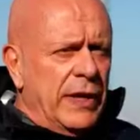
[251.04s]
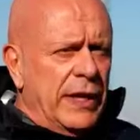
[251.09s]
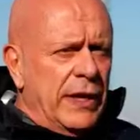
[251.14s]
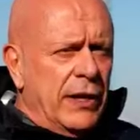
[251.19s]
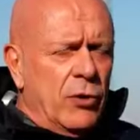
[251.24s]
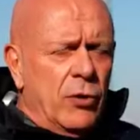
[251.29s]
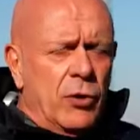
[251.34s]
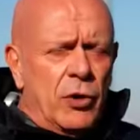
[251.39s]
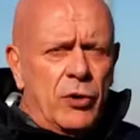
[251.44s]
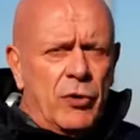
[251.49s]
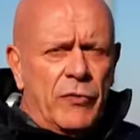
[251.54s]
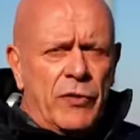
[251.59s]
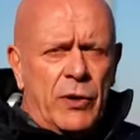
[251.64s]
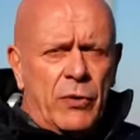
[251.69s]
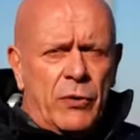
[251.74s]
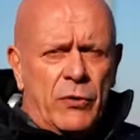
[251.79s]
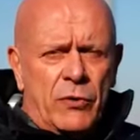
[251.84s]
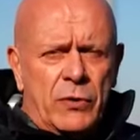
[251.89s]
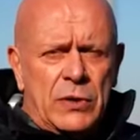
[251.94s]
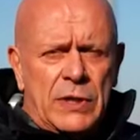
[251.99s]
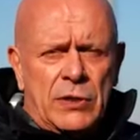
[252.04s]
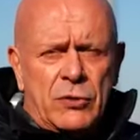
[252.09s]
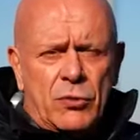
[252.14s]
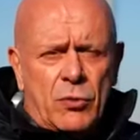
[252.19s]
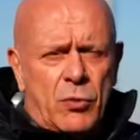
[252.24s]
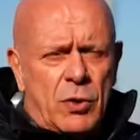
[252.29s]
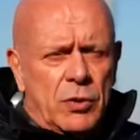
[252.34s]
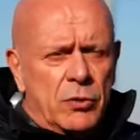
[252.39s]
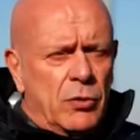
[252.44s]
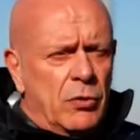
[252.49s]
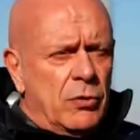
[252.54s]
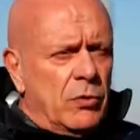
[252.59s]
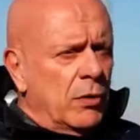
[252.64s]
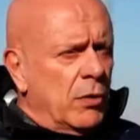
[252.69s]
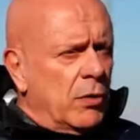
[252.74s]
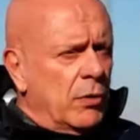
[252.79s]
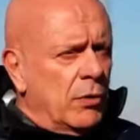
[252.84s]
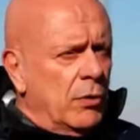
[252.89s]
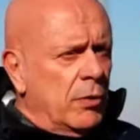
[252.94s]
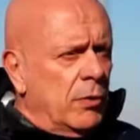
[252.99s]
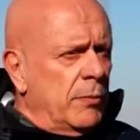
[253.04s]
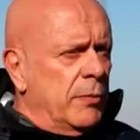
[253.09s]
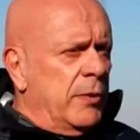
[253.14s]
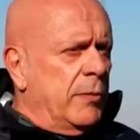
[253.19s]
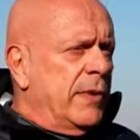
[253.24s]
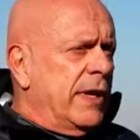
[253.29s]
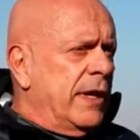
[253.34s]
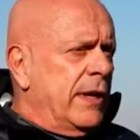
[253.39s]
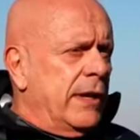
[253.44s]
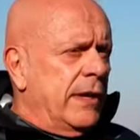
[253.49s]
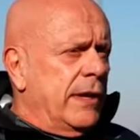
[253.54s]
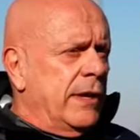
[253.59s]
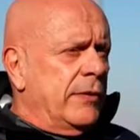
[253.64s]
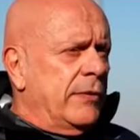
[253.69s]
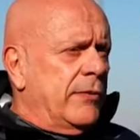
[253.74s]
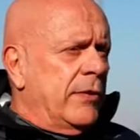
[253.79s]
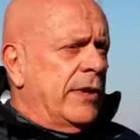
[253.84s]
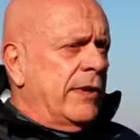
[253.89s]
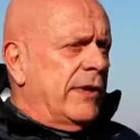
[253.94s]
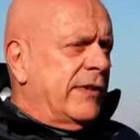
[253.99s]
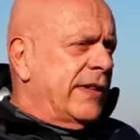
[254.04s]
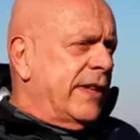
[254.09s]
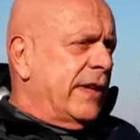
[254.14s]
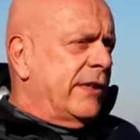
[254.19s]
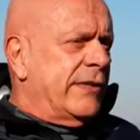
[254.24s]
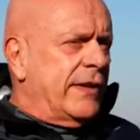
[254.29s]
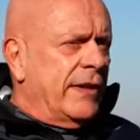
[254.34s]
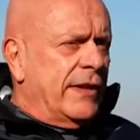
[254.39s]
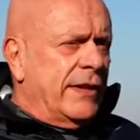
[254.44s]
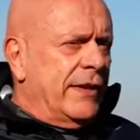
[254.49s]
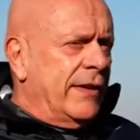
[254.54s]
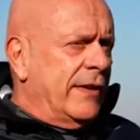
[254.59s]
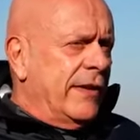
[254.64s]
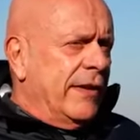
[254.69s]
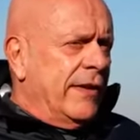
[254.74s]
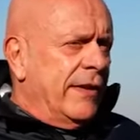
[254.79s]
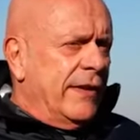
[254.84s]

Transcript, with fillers: vengo, io vengo soltanto quando corro, per me cioè, essere,